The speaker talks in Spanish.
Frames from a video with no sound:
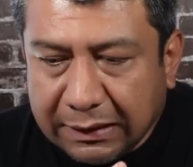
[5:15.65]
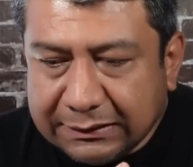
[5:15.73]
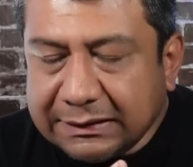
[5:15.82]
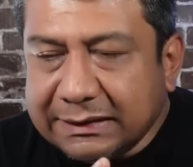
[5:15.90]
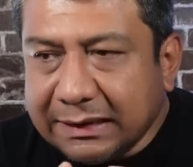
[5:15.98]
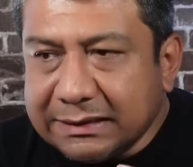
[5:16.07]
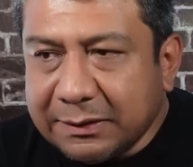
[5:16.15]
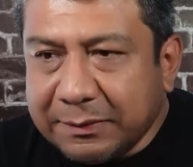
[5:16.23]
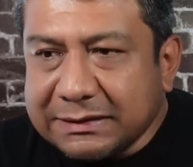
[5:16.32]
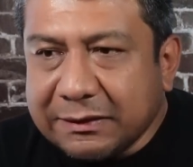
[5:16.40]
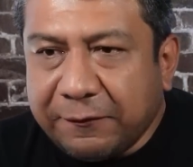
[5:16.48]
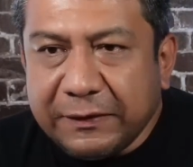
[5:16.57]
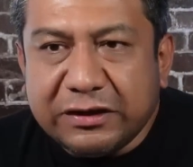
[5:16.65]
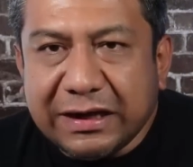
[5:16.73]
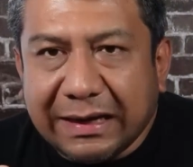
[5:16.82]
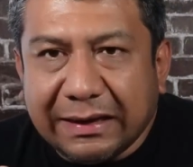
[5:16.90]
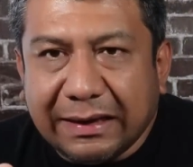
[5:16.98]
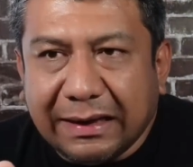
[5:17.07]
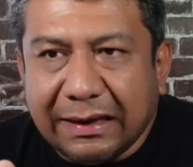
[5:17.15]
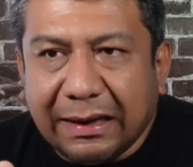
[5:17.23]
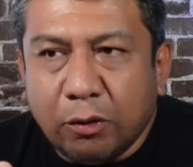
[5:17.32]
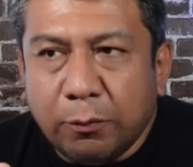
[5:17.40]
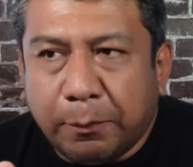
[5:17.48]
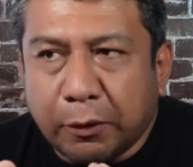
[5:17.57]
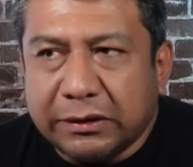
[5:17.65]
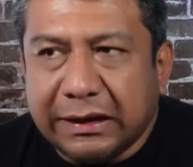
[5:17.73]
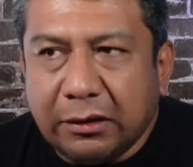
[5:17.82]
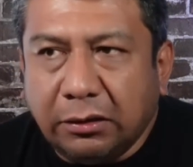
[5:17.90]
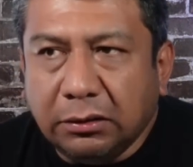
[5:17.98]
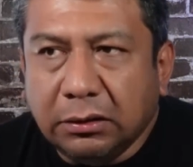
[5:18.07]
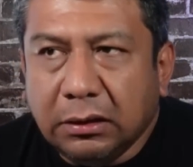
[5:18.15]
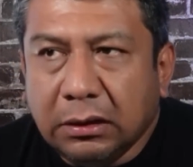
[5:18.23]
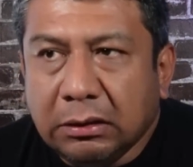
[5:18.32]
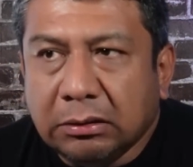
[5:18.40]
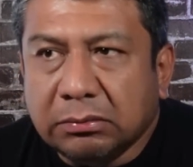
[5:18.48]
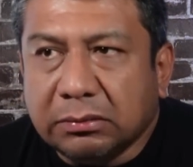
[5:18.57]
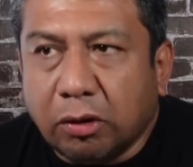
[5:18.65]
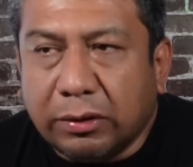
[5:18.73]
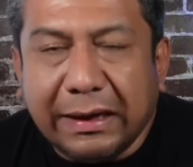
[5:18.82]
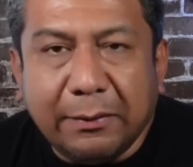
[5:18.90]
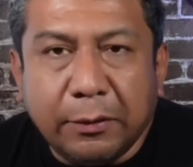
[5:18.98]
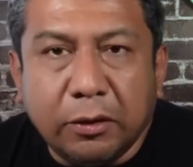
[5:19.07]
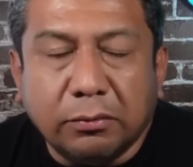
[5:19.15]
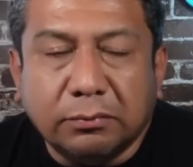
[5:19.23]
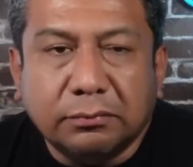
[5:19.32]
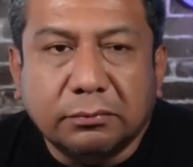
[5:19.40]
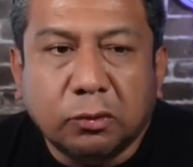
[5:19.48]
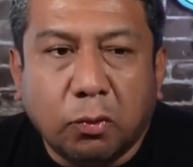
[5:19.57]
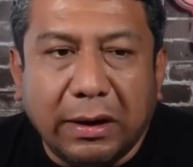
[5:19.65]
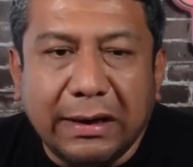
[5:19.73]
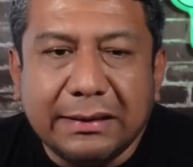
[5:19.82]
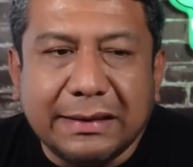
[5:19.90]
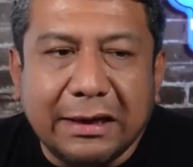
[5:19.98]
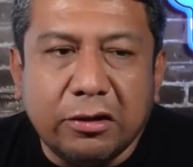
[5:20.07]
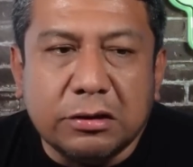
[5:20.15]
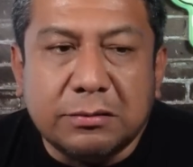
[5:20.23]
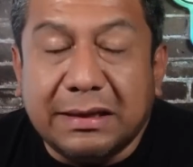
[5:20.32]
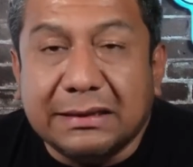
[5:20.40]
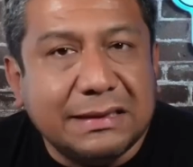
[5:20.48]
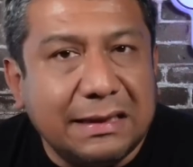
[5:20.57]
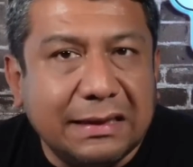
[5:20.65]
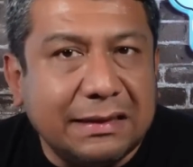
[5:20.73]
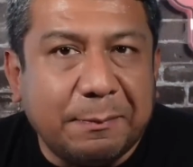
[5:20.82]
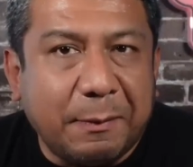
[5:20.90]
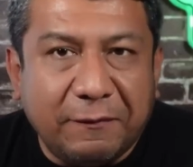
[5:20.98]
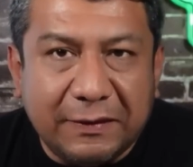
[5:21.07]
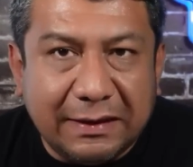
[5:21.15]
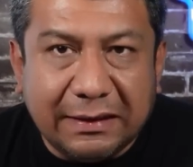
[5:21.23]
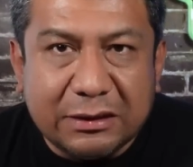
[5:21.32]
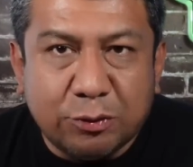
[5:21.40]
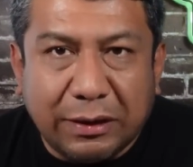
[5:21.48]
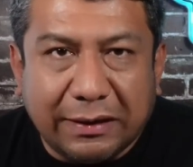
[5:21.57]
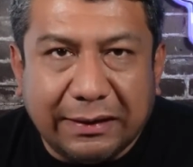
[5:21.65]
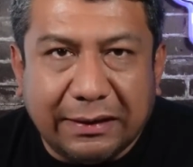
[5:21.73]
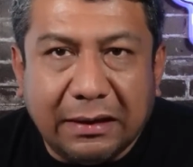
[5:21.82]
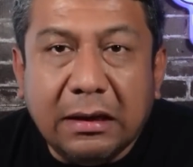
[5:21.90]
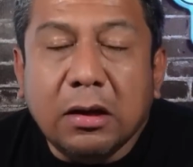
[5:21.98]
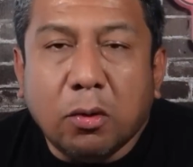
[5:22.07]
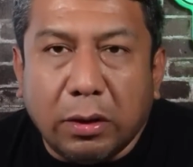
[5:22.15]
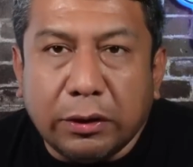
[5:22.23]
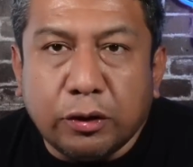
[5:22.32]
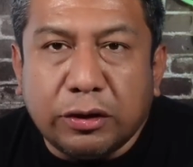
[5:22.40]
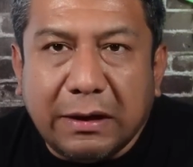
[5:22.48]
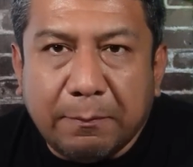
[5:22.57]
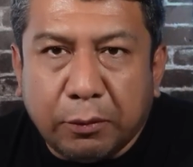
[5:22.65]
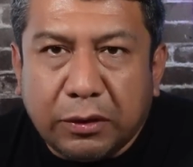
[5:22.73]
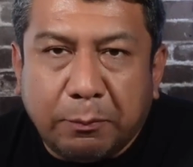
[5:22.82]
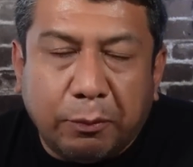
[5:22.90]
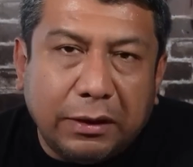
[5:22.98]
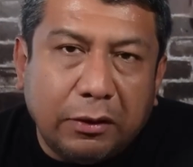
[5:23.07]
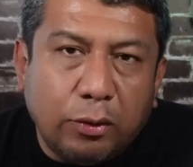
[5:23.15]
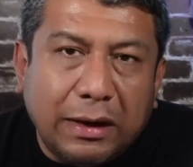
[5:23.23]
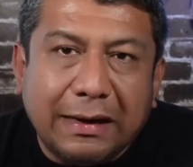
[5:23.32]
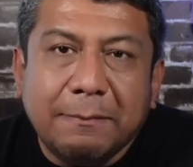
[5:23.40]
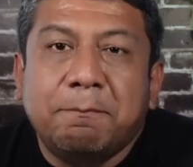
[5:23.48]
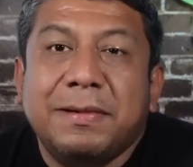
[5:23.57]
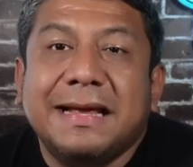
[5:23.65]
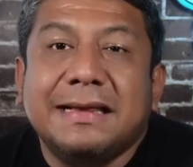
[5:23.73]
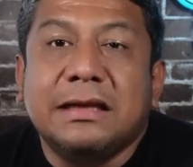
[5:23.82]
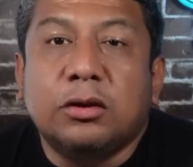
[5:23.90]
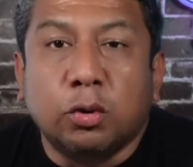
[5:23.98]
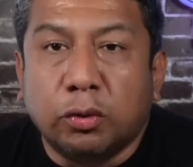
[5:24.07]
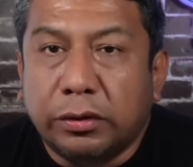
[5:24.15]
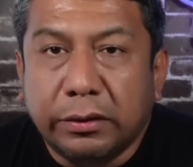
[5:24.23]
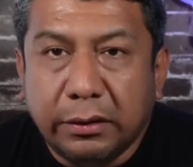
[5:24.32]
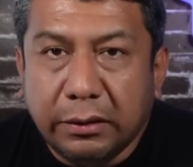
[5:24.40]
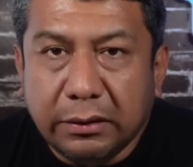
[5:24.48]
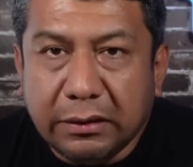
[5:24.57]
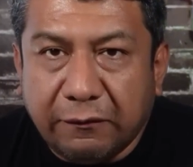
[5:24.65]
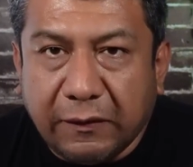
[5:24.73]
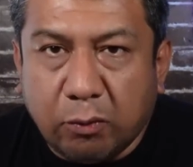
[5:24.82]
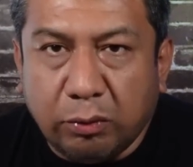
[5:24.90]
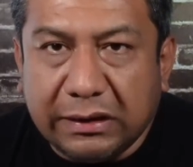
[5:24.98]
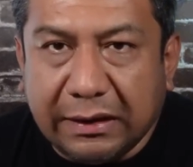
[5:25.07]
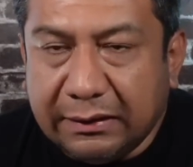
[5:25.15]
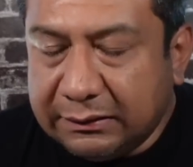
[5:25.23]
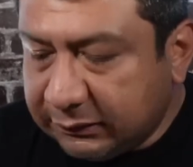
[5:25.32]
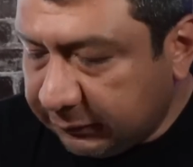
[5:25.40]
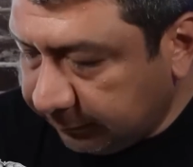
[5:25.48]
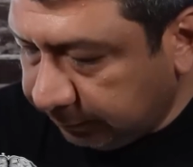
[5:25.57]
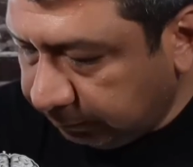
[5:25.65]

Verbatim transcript: Es decir, si vas a fichar a, a un portero, ok, bueno, 40 años, ya está en la etapa final de su carrera. ¿Cuánto tiempo te puede durar en plenitud de facultades?